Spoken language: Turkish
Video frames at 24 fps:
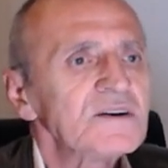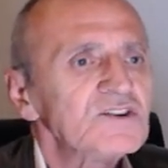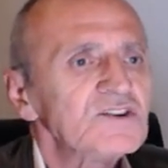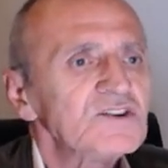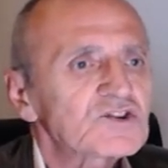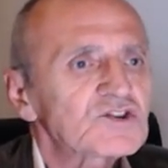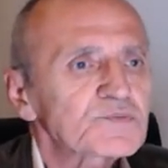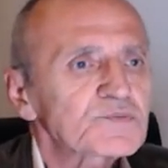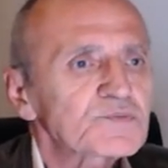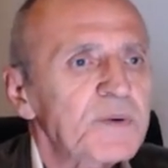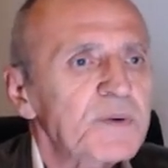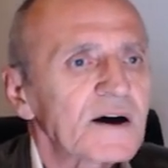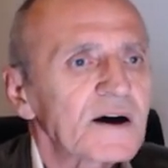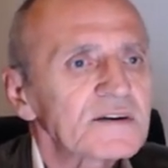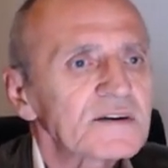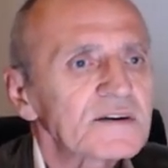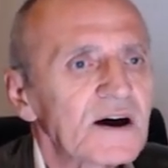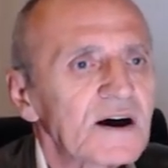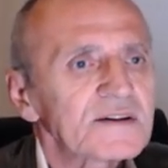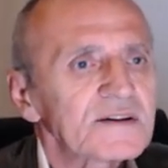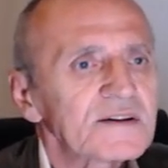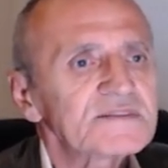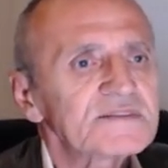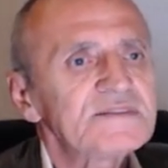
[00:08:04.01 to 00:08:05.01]

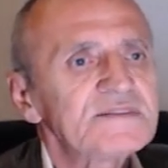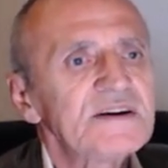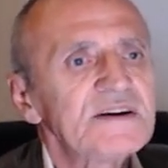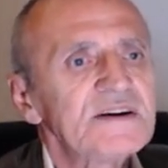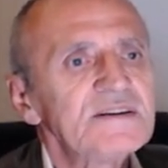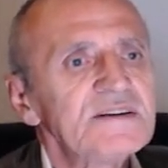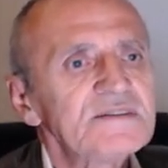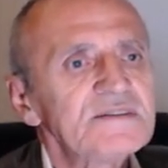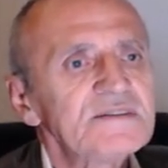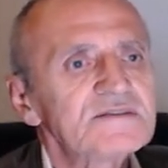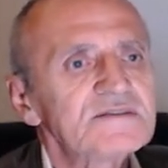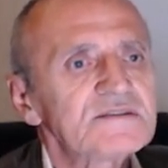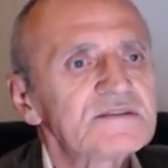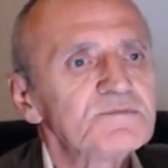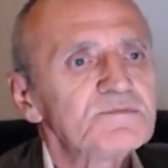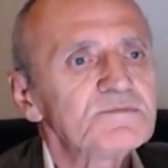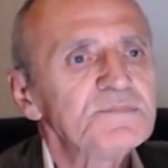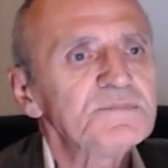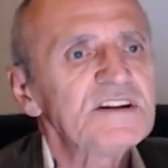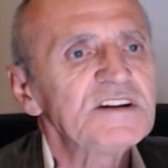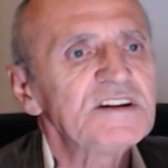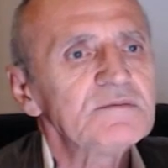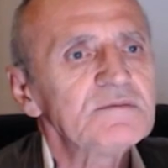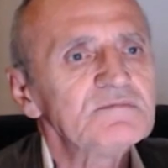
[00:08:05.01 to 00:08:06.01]
İspanya Deniz
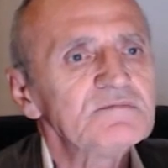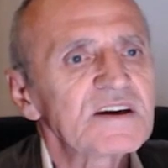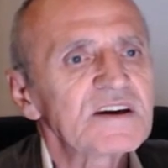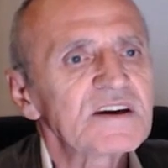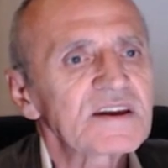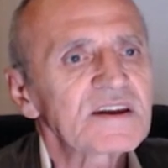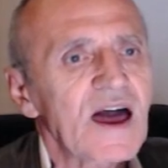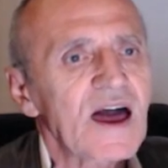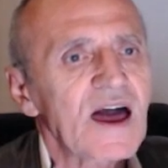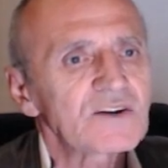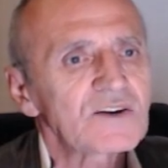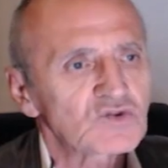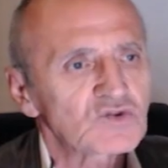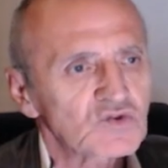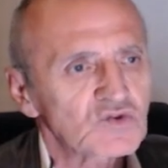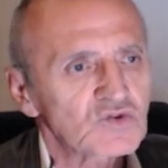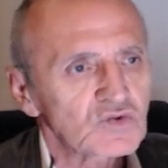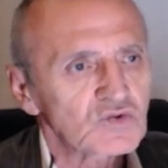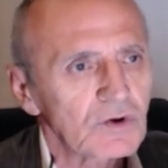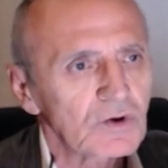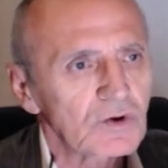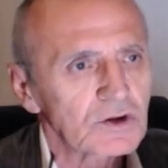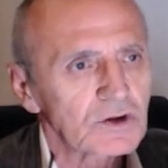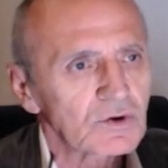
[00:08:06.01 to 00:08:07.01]
Bilimleri
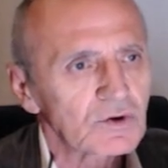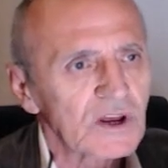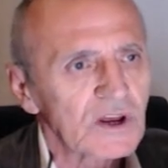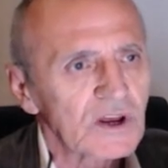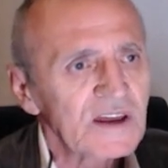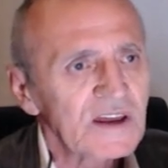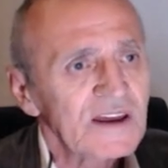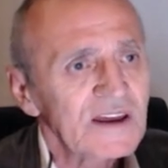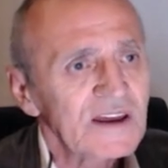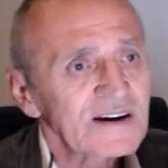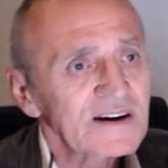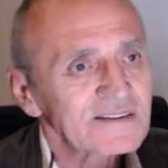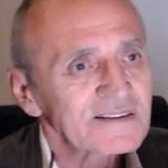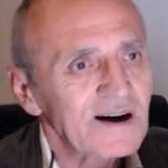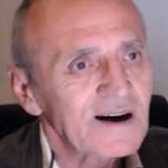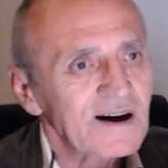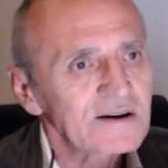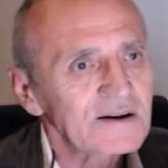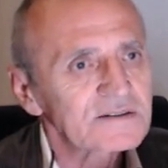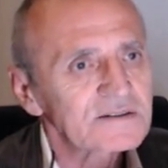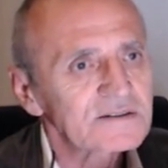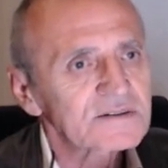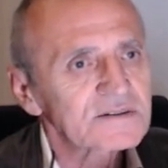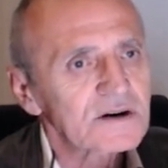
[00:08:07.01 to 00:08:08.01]
Enstitüsü'ne göre
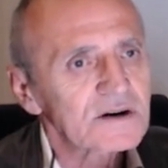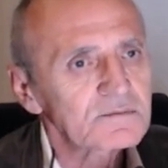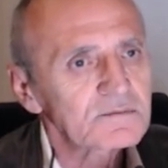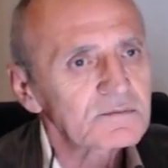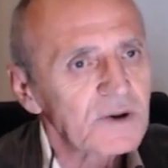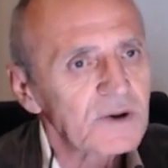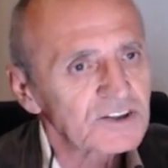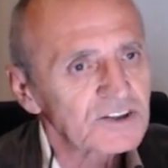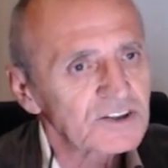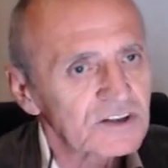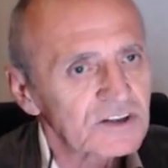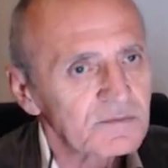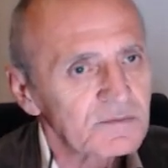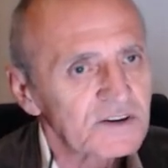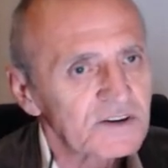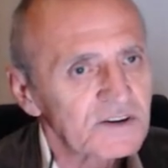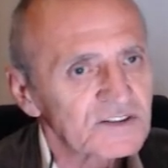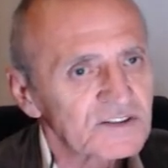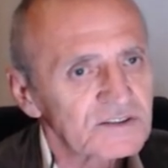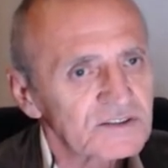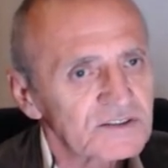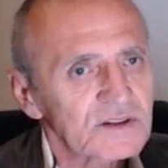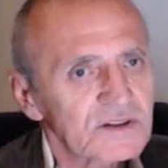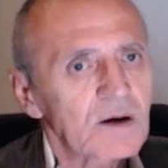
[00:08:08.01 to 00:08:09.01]
kayıtların
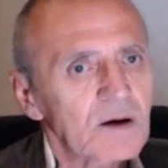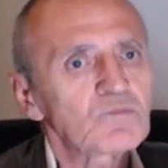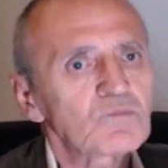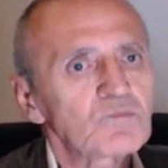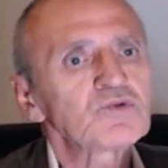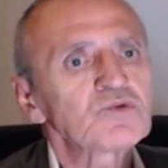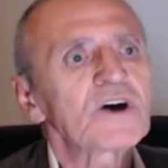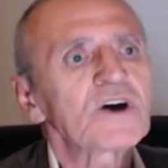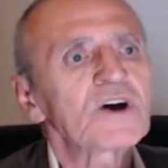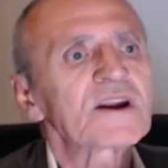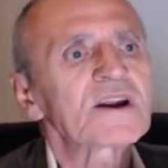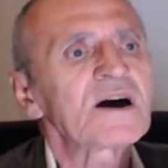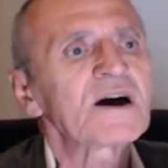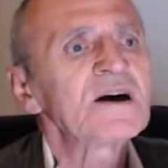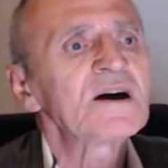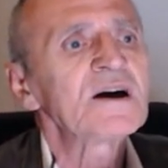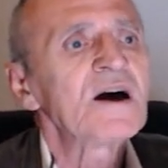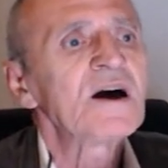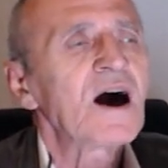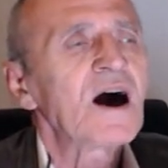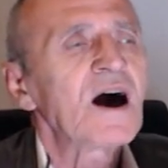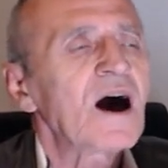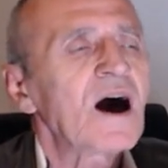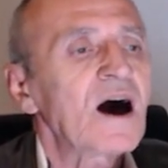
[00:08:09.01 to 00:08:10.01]
başlamasından bu yana
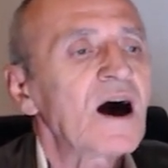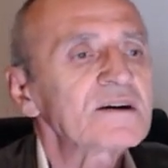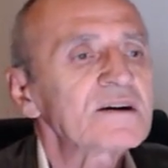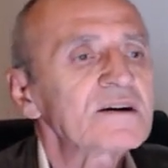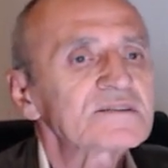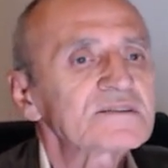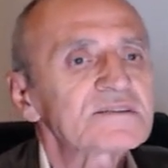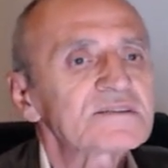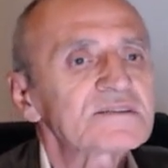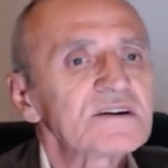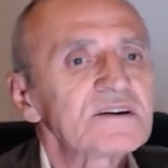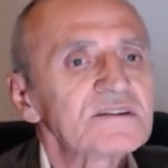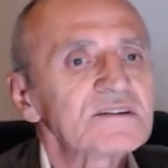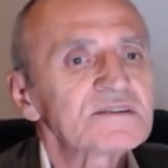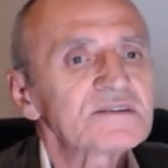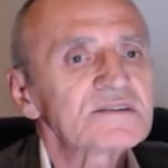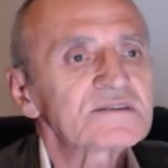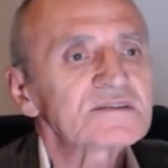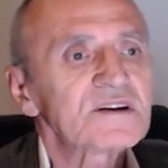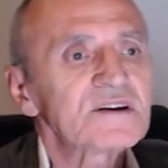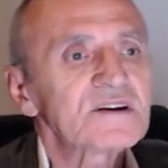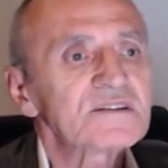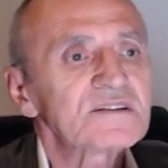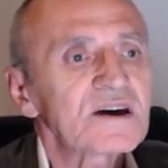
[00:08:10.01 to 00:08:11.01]

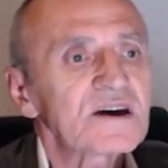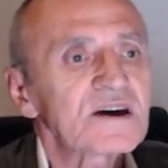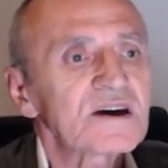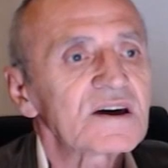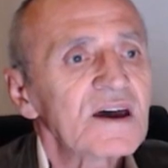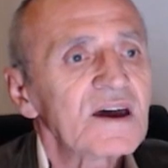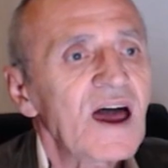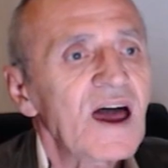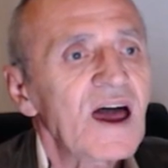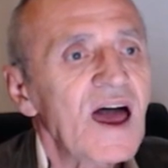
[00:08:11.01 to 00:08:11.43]
Akdeniz'de de